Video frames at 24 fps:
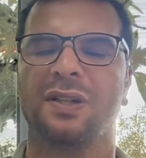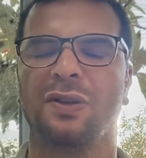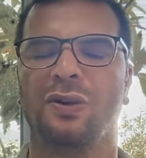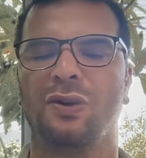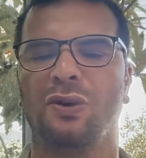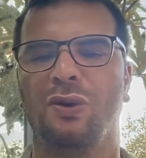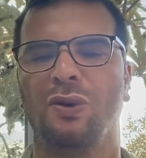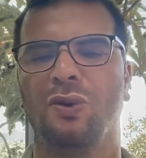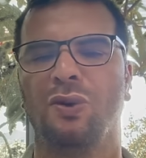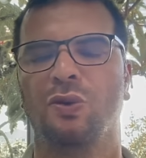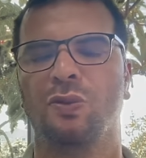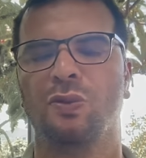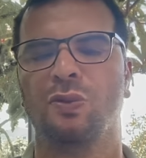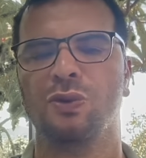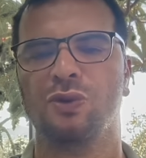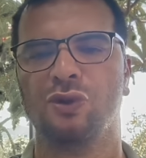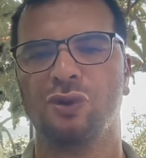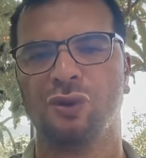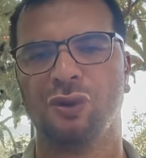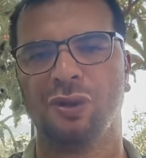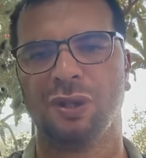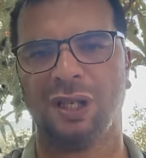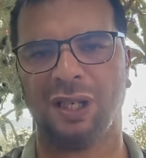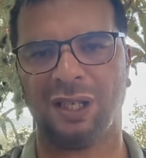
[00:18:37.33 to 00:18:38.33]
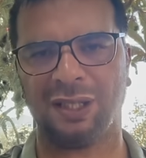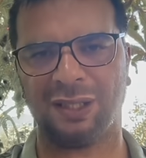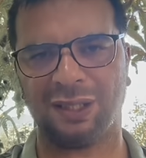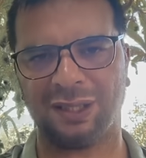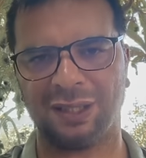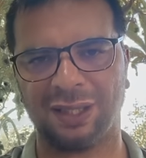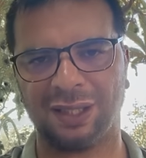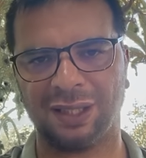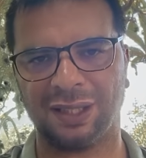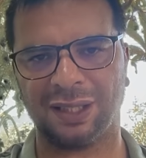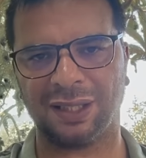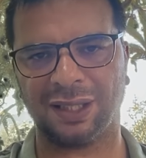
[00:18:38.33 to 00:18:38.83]
da olduğumuzu
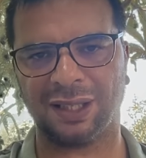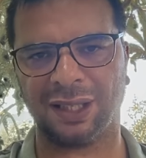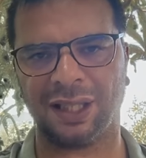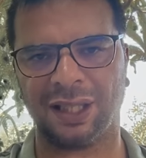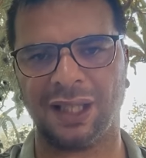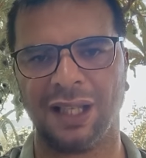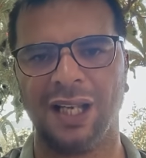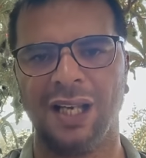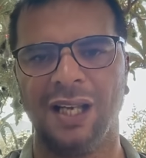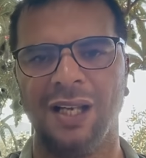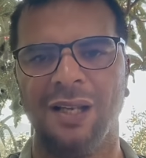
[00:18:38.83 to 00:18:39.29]
hatırlatarak